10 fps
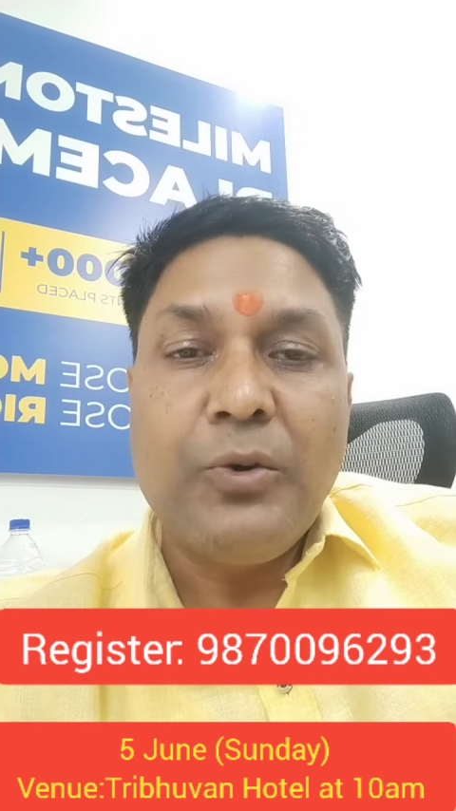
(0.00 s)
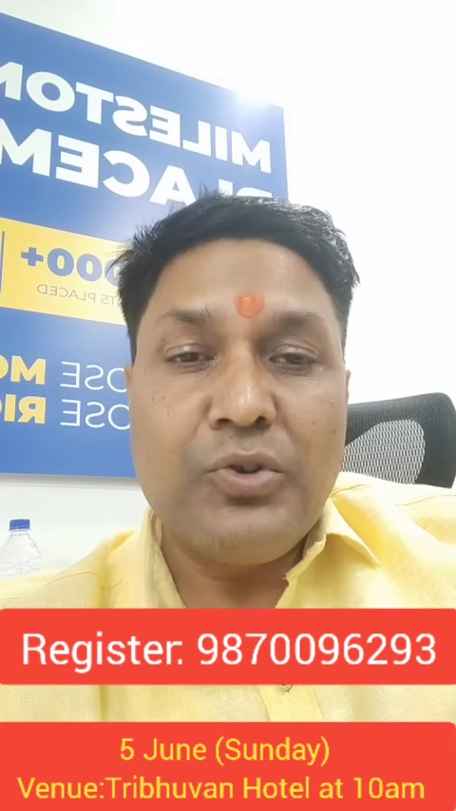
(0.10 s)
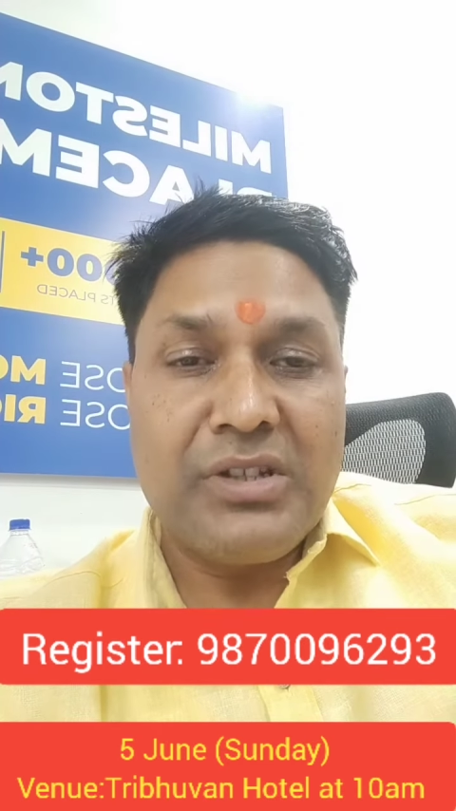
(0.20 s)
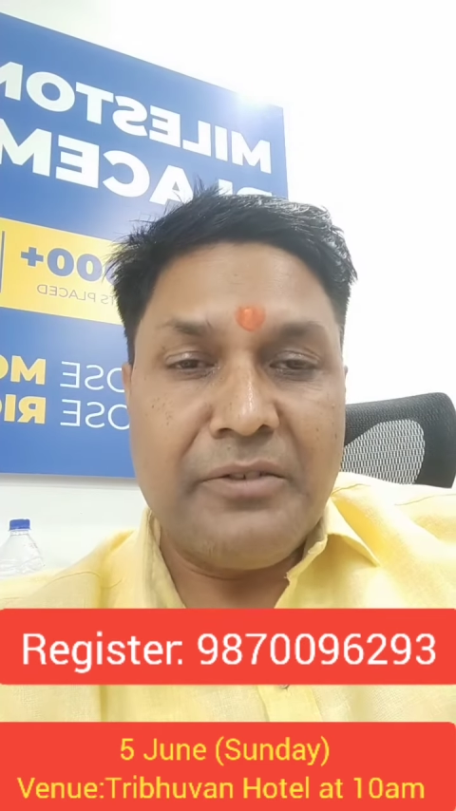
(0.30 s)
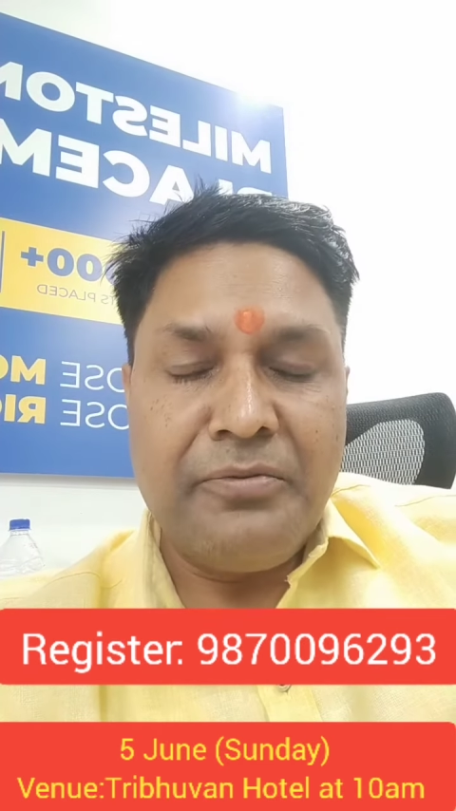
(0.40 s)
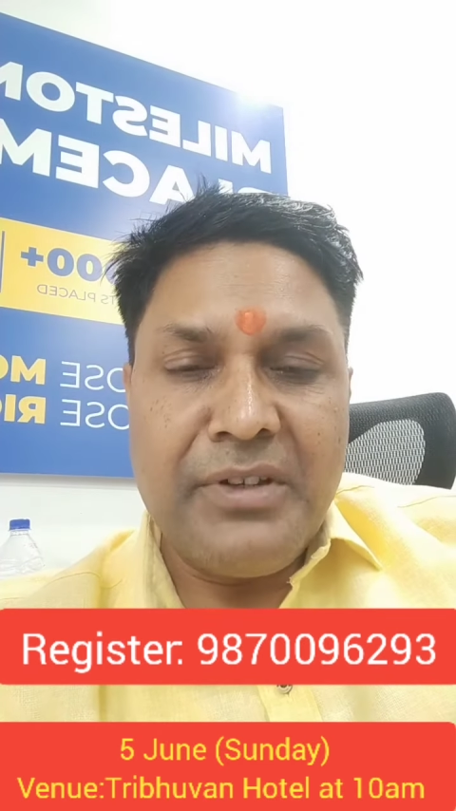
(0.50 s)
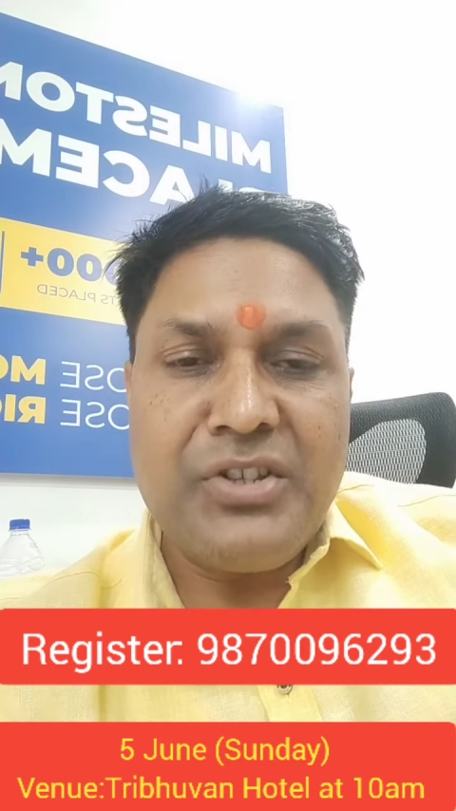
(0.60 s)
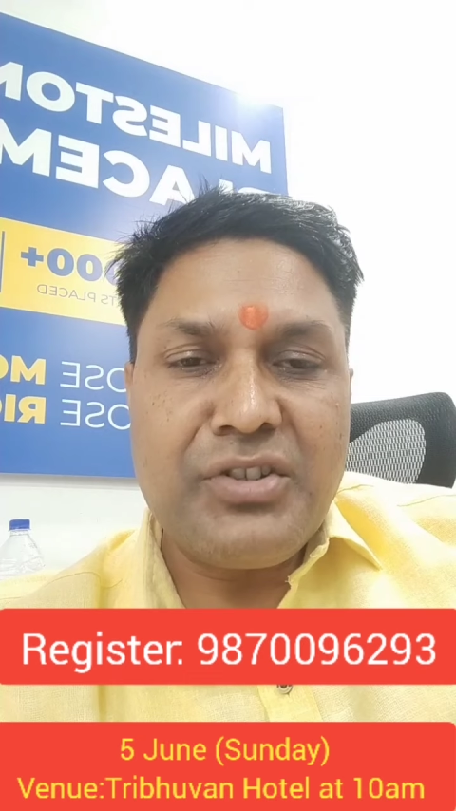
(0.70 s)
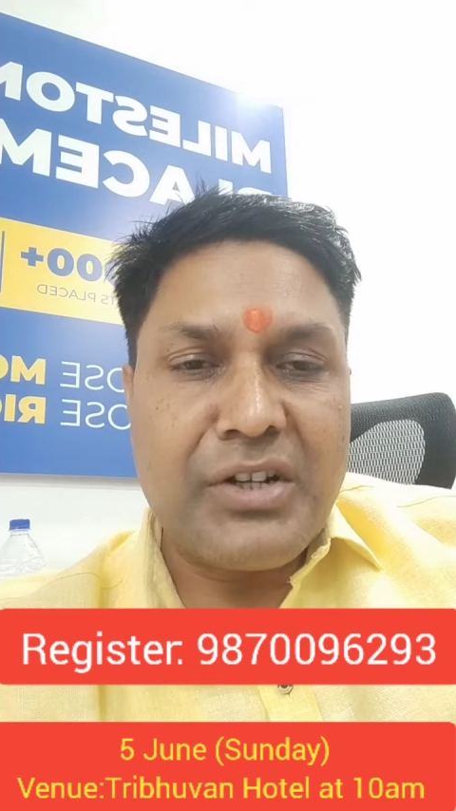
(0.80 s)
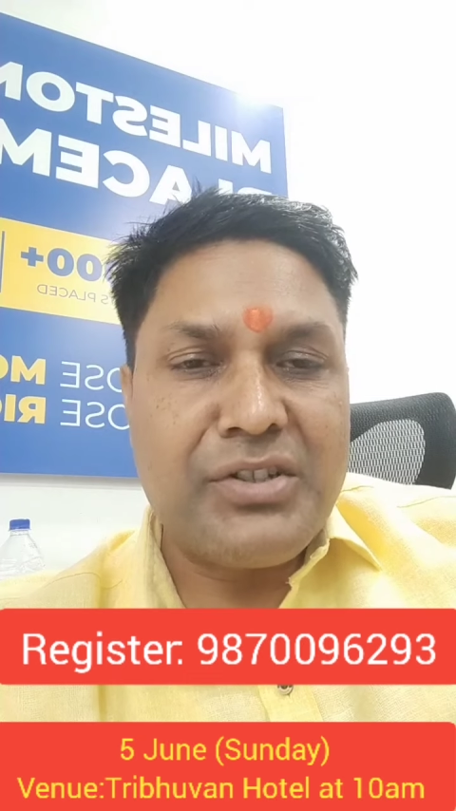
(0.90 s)
उसके
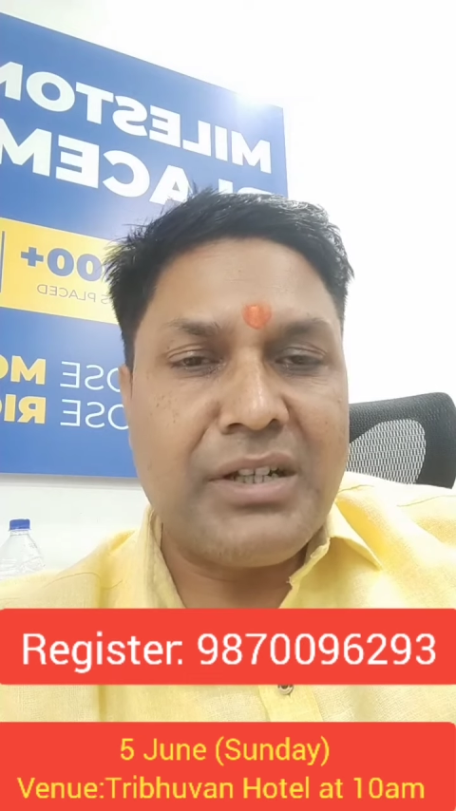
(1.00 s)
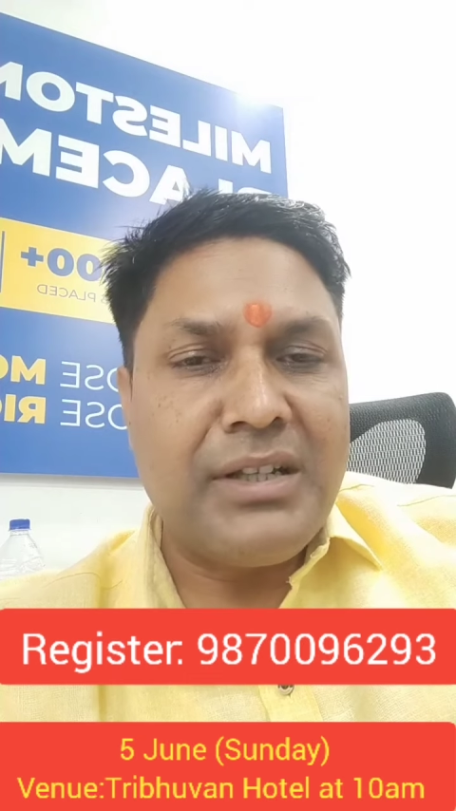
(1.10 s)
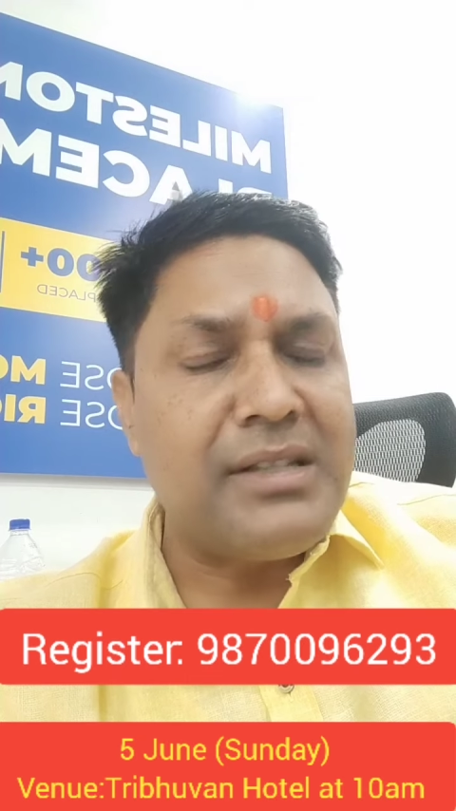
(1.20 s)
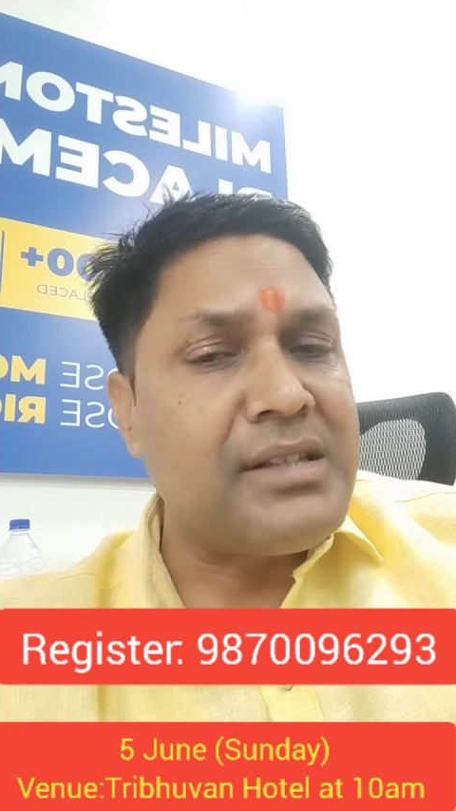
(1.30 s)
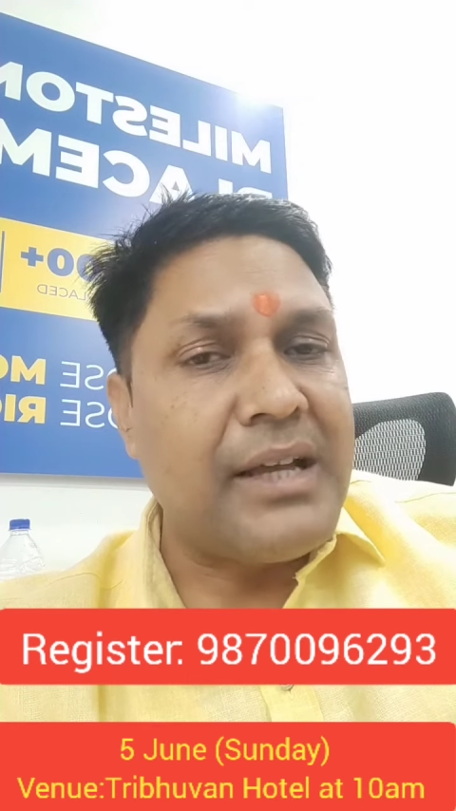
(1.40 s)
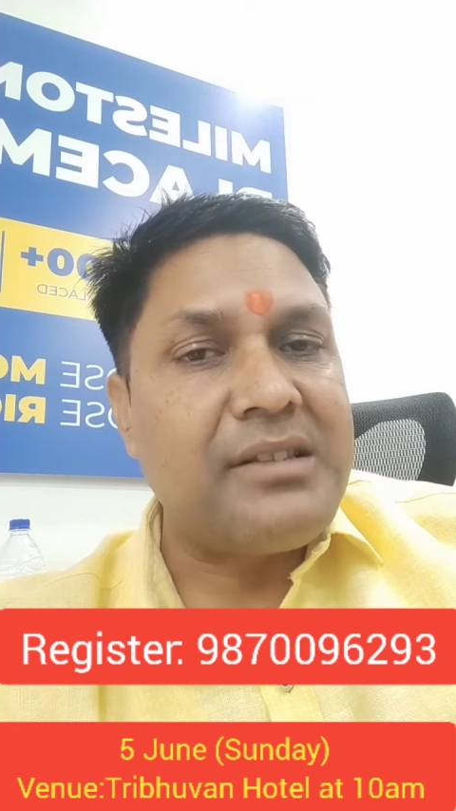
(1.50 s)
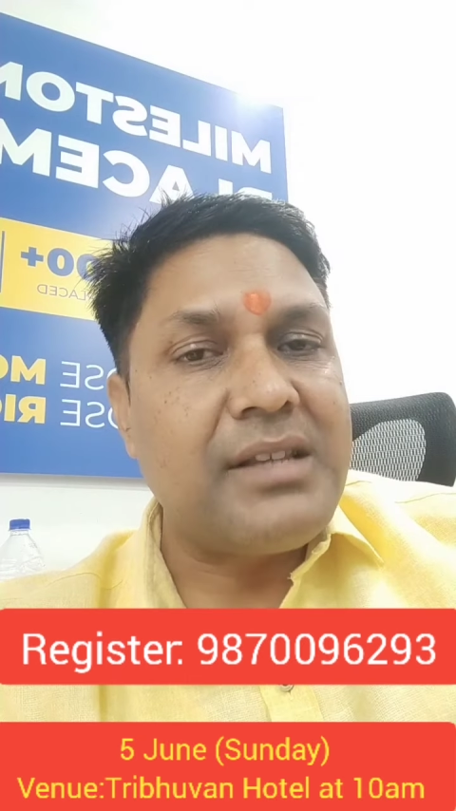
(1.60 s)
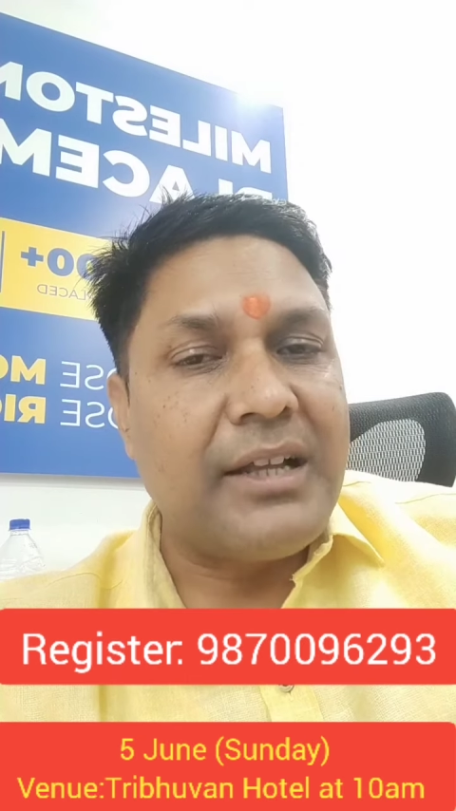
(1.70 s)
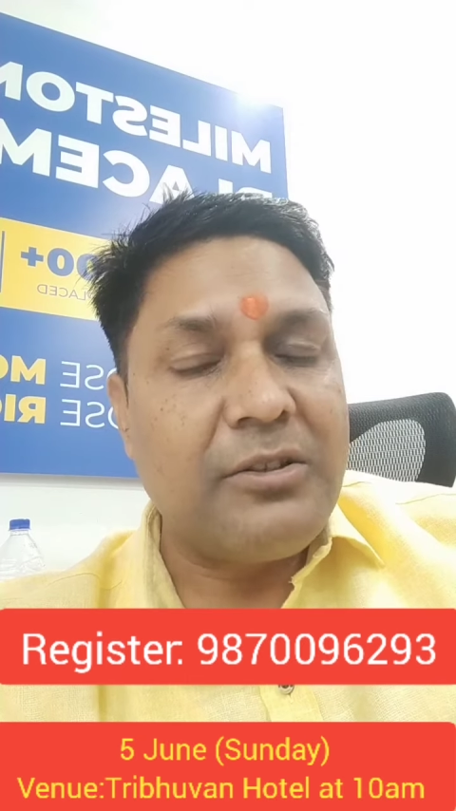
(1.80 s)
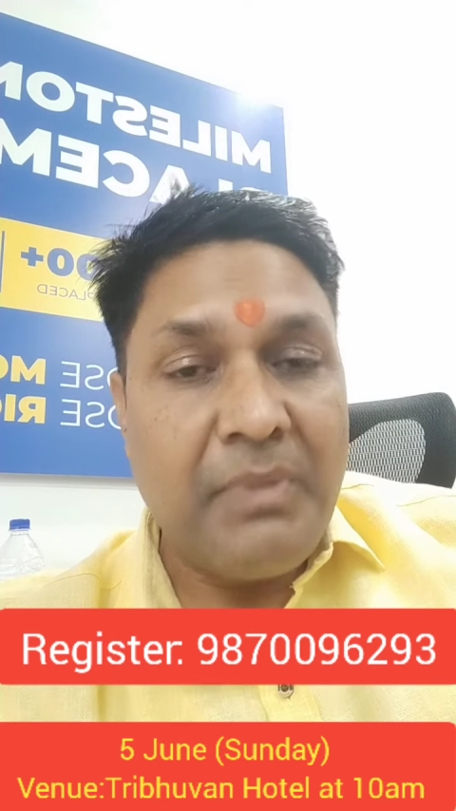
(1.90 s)
फीस स्ट्रक्चर के साथ
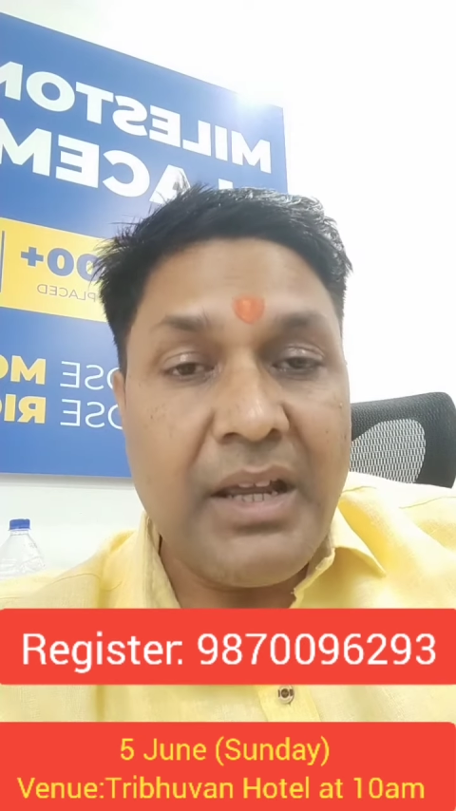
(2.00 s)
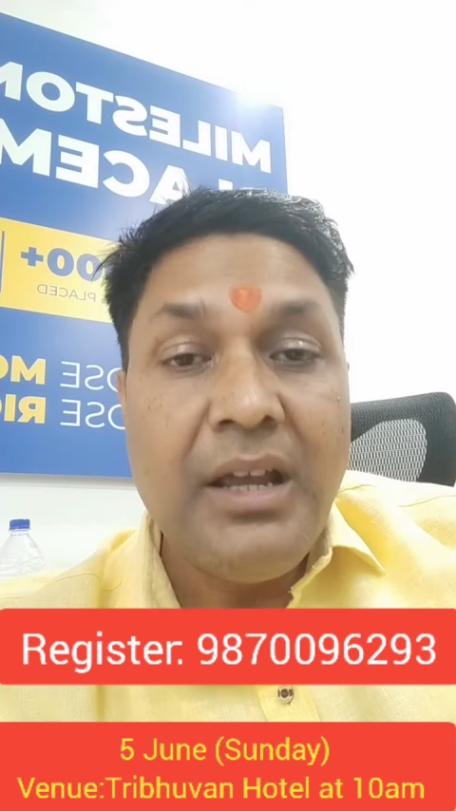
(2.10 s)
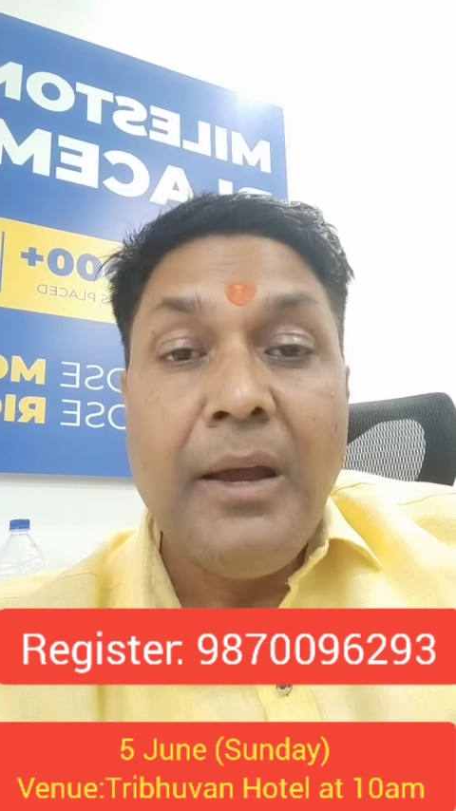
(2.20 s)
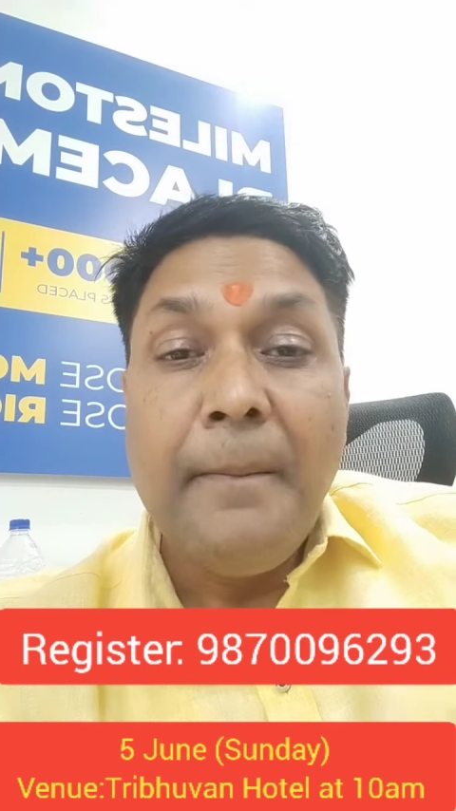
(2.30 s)
साथ में